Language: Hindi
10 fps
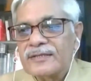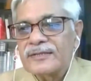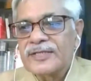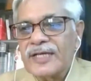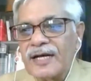
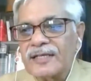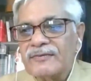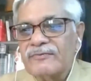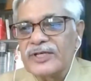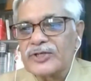जगत
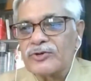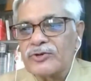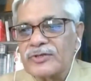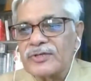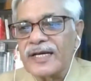
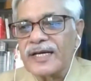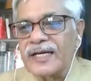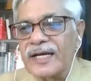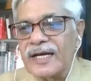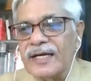विश्रुत
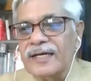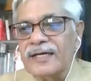रही है